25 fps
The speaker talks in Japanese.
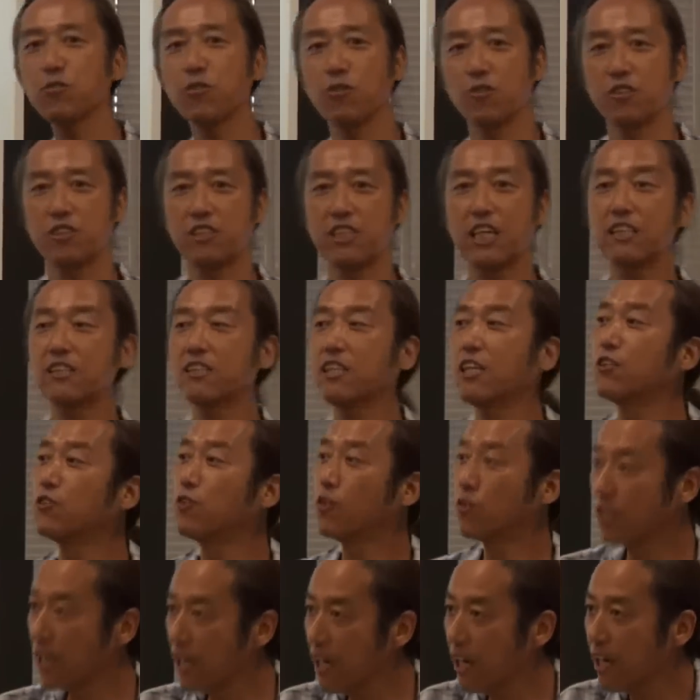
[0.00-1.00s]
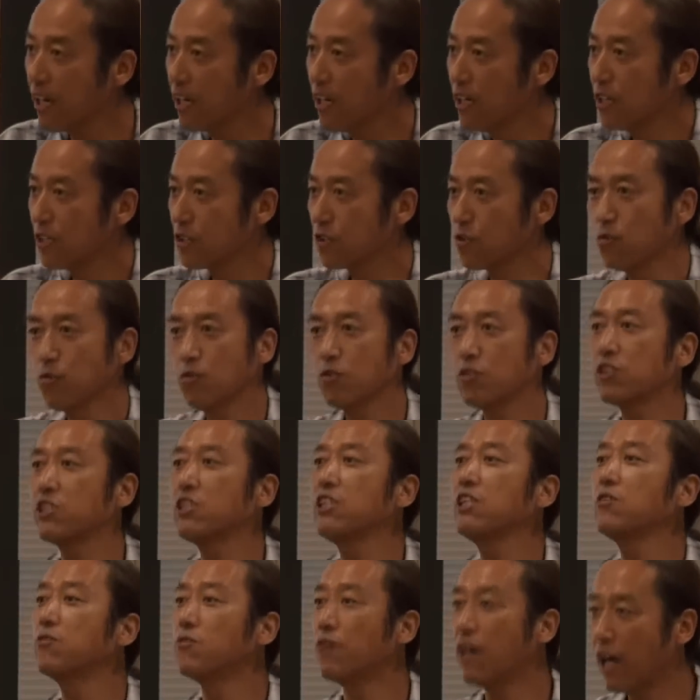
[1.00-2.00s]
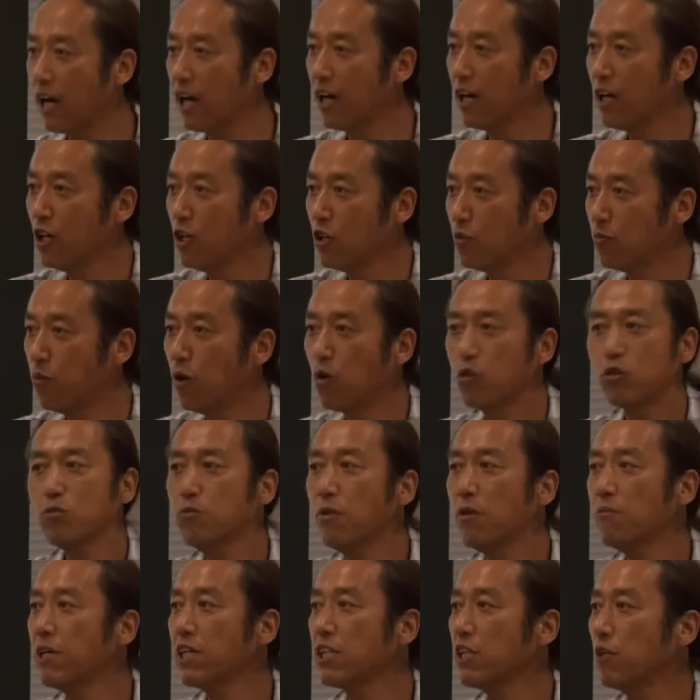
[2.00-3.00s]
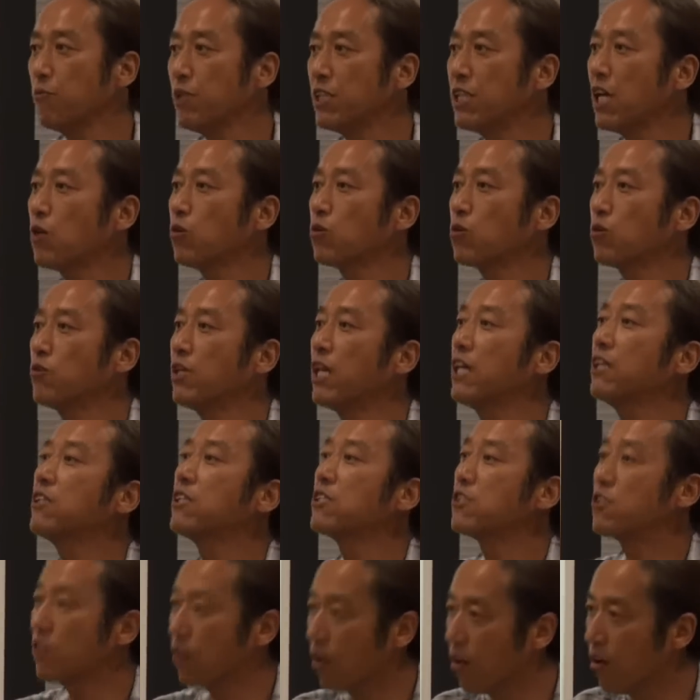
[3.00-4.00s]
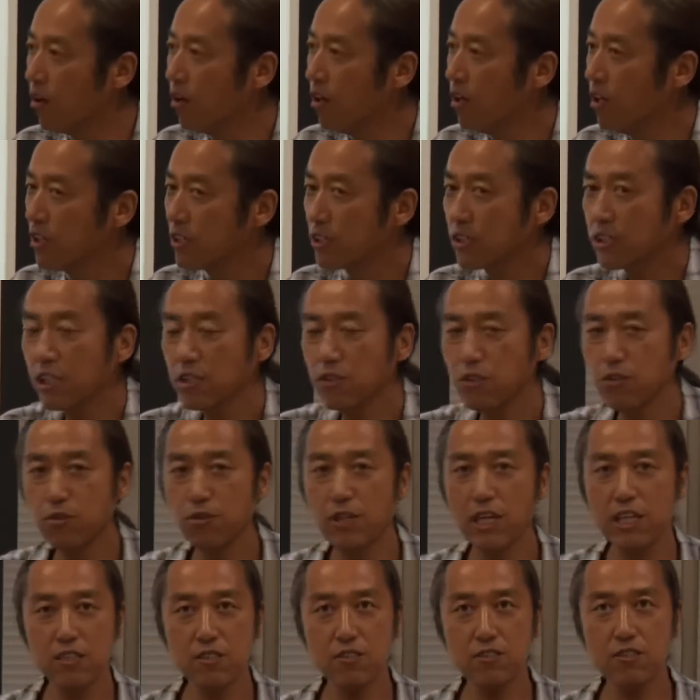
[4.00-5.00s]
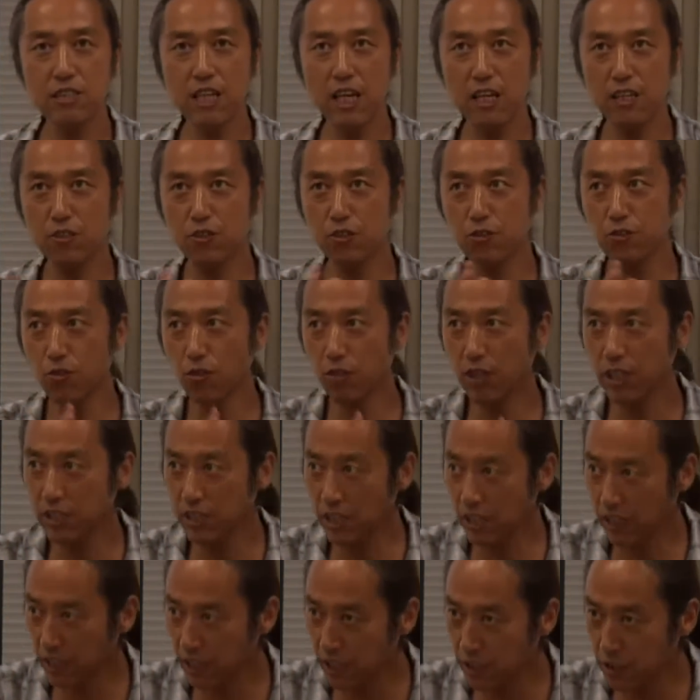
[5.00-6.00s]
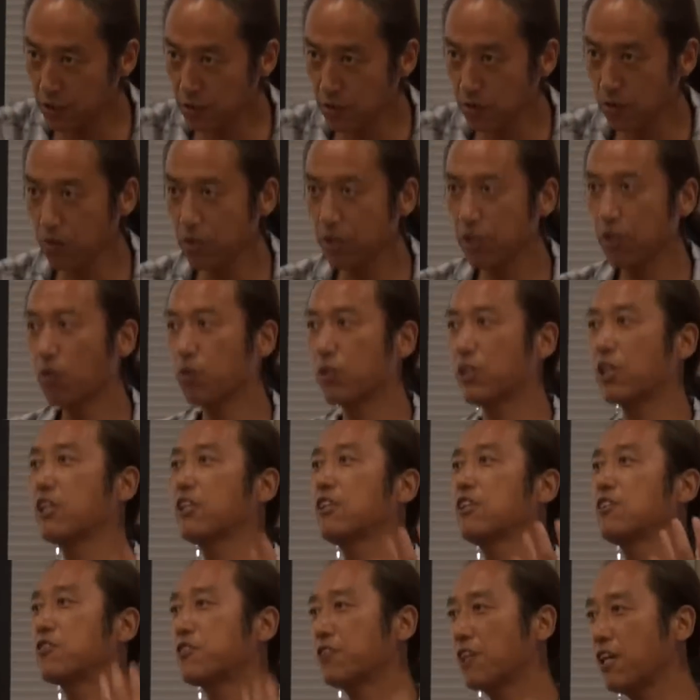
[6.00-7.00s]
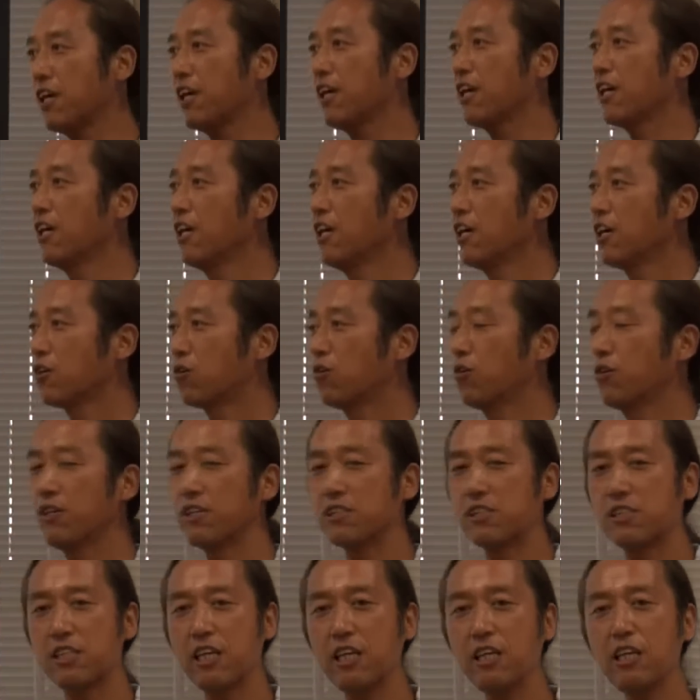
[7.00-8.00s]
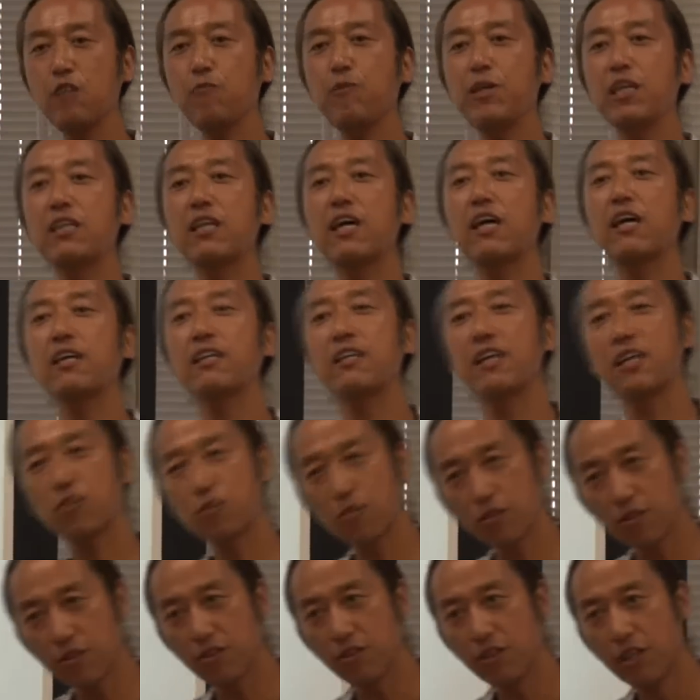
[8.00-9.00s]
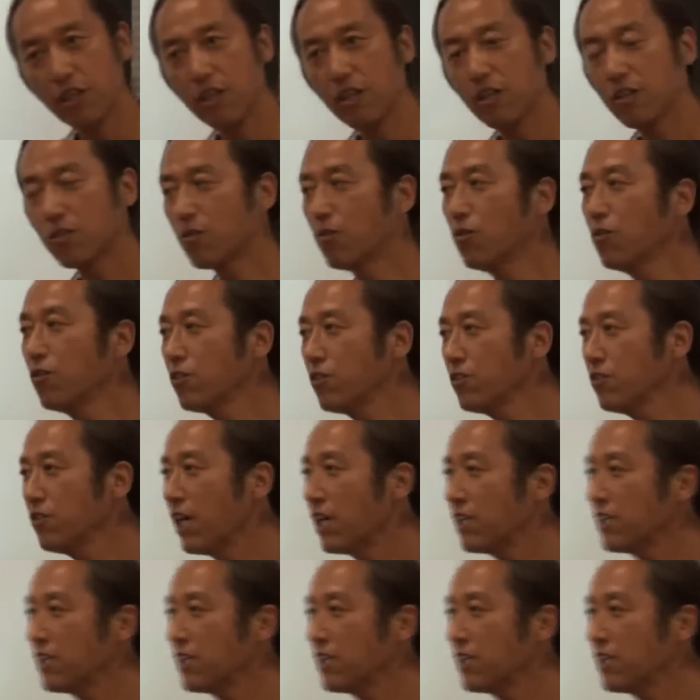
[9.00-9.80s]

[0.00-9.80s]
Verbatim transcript: 訴しちゃってるのでそのシーンは僕もまだ見たことないんですよしかしフランス在住の方からストーリーをお聞きしてこれはぜひ見たいなというこういう